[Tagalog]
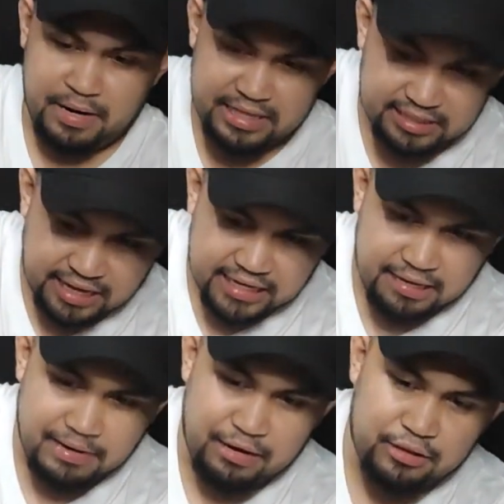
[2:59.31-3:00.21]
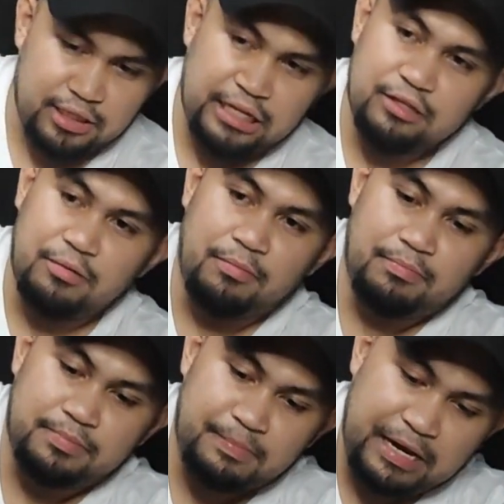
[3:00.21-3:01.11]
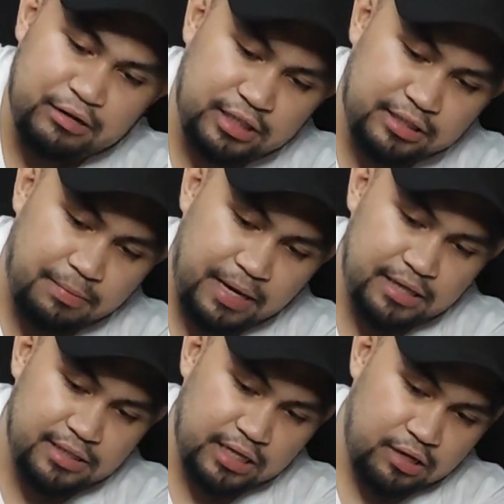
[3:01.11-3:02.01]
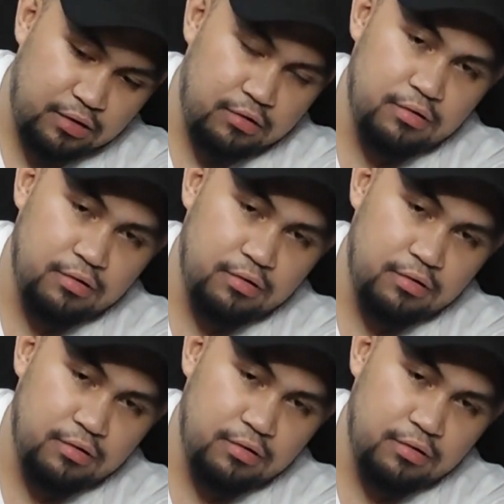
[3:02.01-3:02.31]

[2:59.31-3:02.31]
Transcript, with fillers: Ganda sa kanya, meron siya ditong, meron siya sa base, ito.